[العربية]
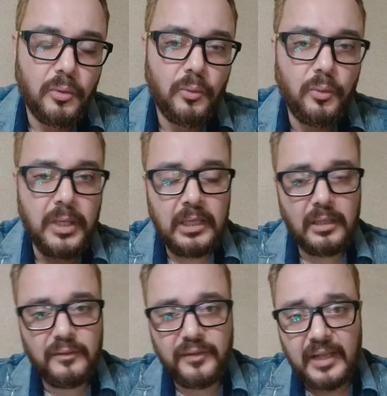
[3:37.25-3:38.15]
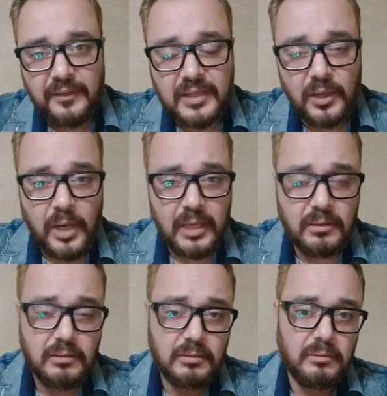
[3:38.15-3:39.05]
وفي نفس
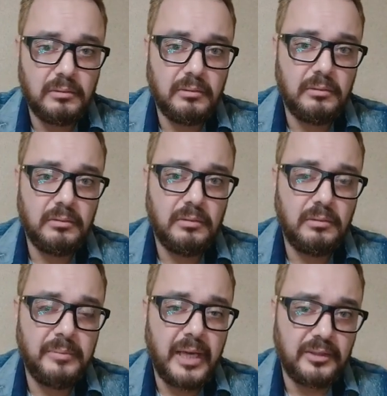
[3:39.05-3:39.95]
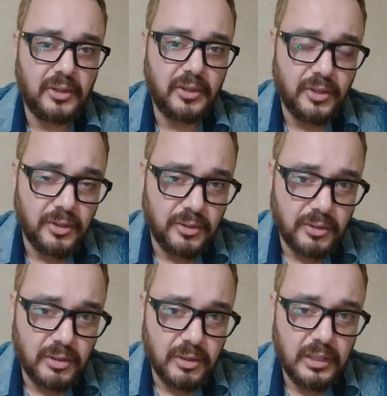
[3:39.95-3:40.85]
الوقت بعد قرار
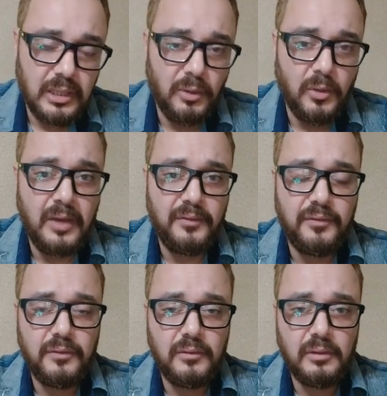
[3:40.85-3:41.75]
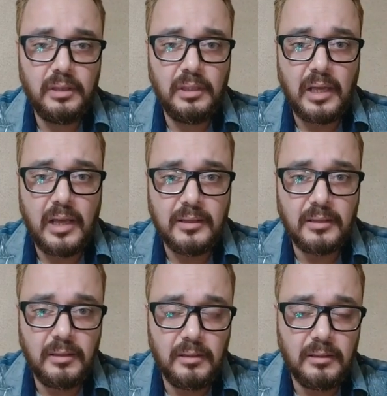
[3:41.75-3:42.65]
الوقف اللي
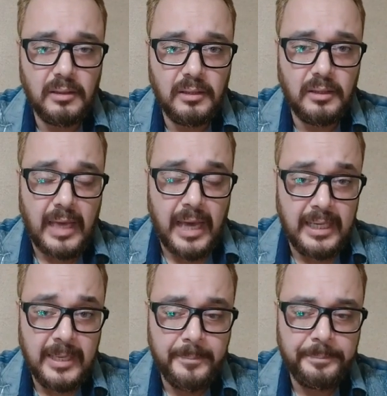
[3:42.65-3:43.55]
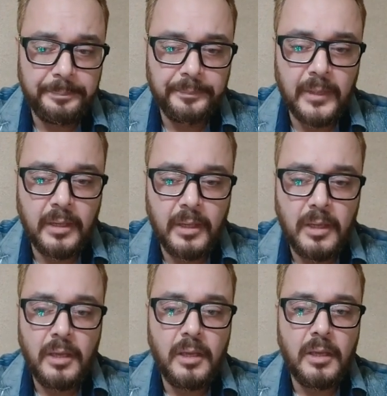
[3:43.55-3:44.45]
حصل آه، عليه
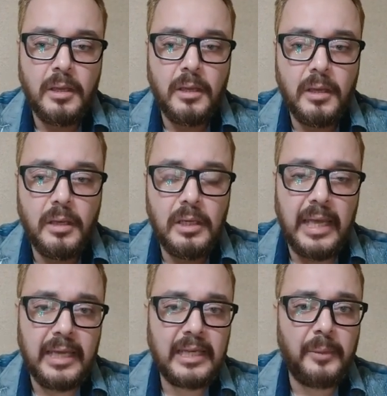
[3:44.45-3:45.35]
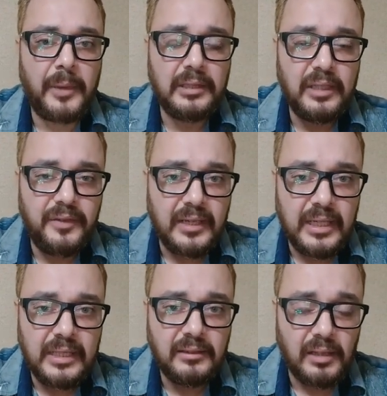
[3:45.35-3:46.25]
لقينا بعض
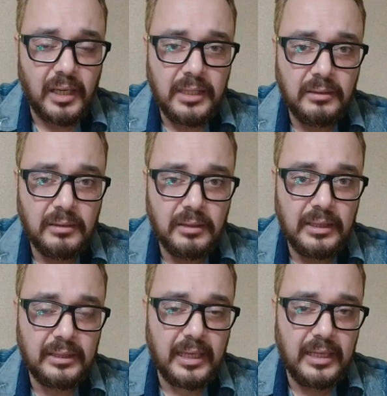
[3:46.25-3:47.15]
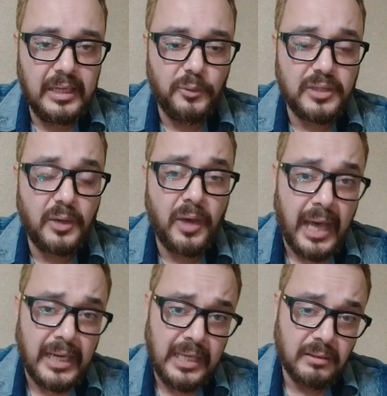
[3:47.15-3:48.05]
الفنانين طالعين يتكلموا سواء
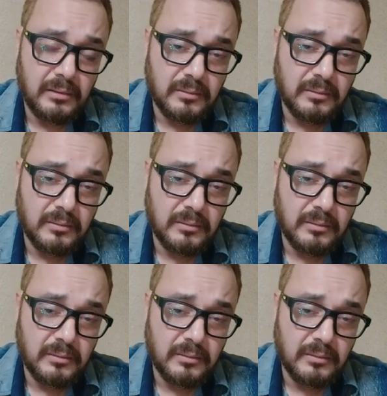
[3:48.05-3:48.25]
عليه